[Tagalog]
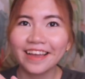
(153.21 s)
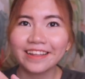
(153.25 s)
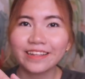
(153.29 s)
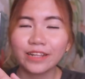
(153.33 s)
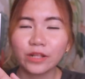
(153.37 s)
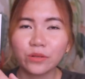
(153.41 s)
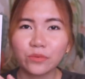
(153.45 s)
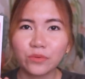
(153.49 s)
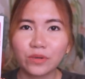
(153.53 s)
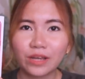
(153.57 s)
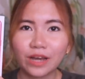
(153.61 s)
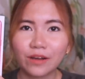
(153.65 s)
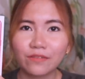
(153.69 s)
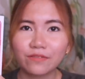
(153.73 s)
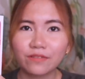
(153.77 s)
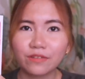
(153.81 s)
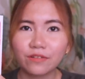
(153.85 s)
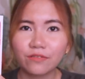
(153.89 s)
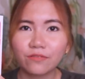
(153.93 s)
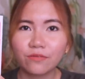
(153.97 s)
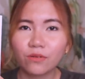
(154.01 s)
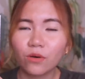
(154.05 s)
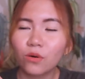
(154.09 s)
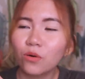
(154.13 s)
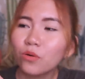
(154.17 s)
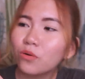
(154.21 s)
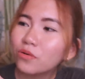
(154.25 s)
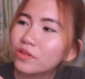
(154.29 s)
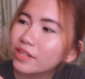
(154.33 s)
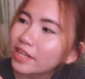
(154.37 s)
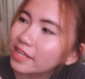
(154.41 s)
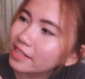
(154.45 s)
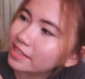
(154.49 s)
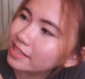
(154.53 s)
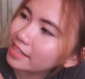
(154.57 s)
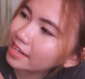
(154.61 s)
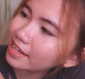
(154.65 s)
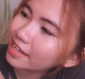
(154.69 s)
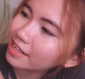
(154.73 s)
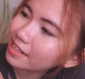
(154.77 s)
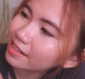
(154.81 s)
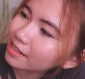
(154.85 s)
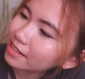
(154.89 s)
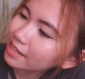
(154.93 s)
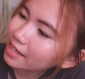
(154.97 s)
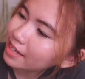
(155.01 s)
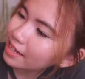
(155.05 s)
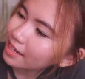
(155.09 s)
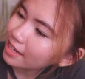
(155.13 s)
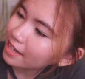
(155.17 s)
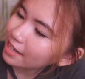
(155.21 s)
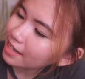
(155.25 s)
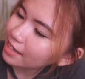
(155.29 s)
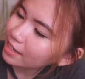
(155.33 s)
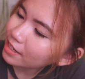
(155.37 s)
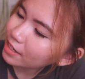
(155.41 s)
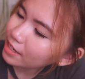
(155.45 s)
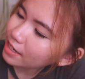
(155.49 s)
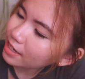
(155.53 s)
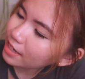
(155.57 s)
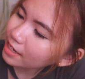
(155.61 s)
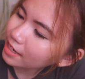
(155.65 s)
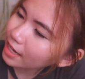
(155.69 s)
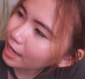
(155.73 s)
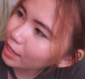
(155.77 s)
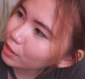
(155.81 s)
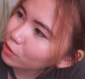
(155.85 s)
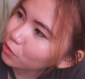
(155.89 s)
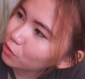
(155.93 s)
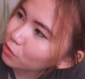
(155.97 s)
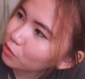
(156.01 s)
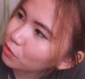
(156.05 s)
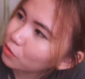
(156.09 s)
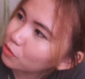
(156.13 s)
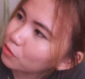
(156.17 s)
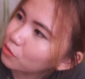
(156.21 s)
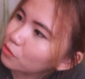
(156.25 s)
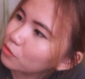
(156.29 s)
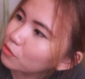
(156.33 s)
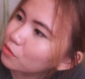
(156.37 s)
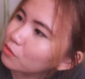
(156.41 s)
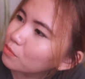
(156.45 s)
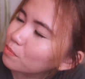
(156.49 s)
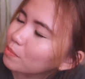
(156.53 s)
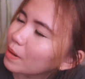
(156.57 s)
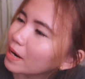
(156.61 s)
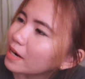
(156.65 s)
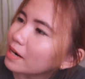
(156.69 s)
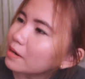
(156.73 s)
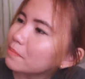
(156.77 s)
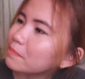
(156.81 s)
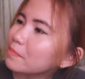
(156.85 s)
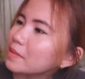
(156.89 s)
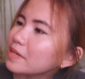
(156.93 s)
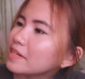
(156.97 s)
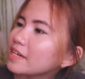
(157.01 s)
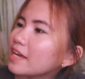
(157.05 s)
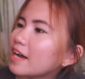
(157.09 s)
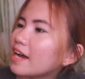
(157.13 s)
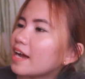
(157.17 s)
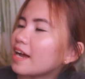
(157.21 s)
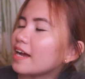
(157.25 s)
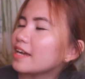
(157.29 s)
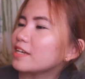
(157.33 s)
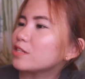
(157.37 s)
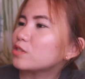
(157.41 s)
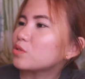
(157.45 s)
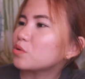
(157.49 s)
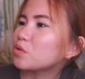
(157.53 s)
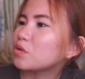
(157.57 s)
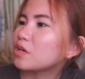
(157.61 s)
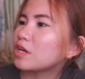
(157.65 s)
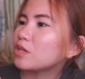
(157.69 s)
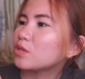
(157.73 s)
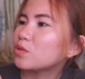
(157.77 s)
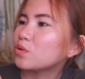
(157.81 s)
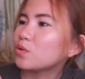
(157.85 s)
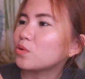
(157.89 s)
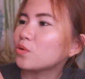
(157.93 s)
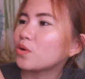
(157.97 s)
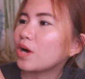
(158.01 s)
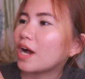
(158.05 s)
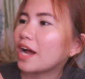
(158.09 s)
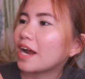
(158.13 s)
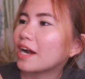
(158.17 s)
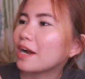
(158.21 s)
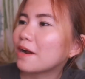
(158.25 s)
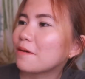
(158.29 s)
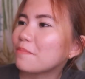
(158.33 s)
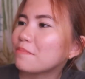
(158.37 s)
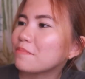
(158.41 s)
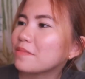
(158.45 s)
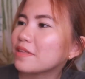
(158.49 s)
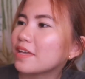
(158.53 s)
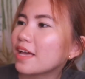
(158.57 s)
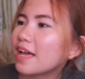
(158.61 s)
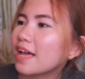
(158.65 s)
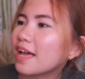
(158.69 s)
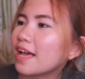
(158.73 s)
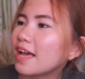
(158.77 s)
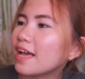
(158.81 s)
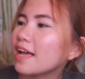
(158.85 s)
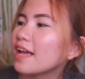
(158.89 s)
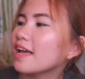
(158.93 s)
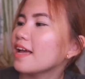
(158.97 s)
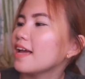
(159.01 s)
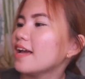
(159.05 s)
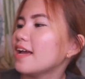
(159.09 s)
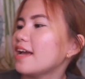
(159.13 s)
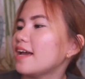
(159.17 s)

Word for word: And then we have the phone and then ito yung parang pinaka-itsura nung harap niya.